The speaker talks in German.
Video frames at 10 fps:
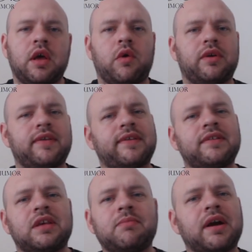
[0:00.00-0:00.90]
Und das ist
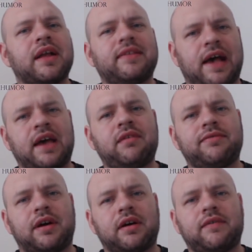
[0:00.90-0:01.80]
nicht immer ganz
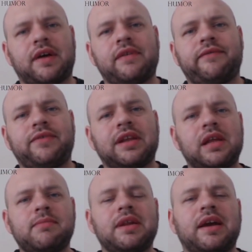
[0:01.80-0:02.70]
einfach, weil wir
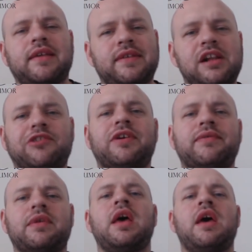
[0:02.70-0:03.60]
leben in einer Gesellschaft,